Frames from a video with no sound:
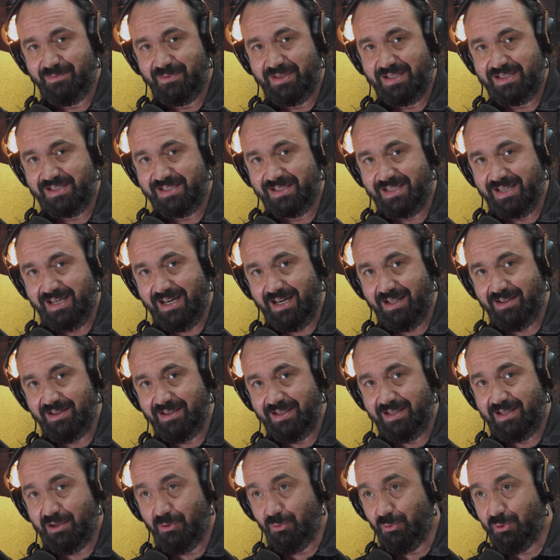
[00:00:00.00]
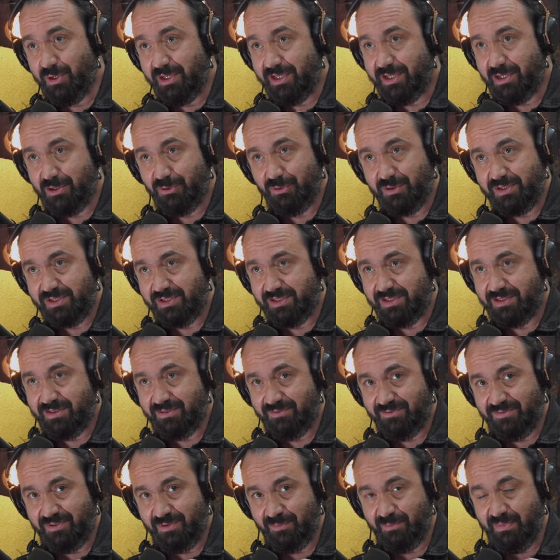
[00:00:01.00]
nessa gala em que a única
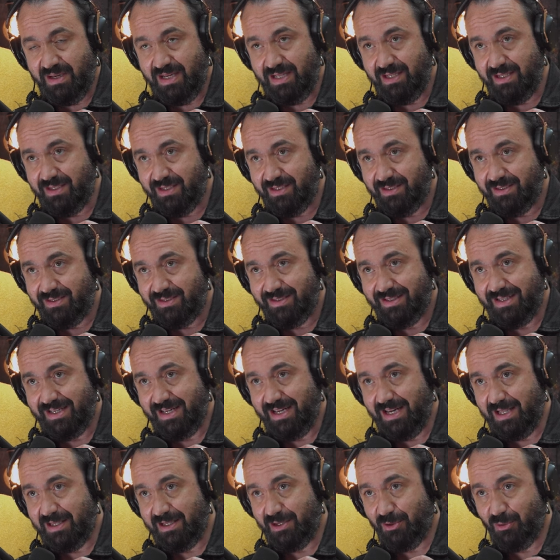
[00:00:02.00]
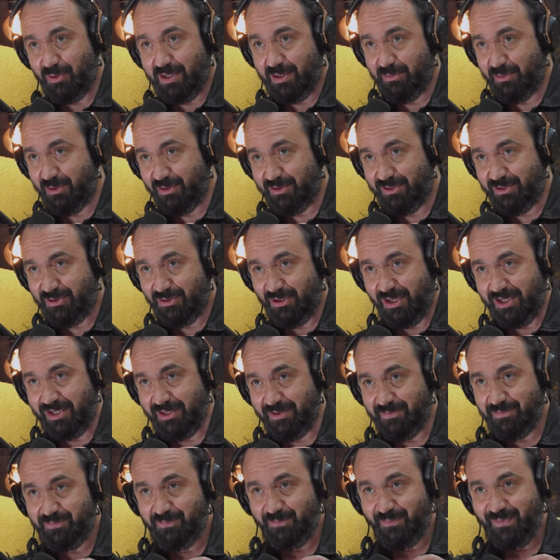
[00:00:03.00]
coisa vermelha na gala era o cabelo da Sónia.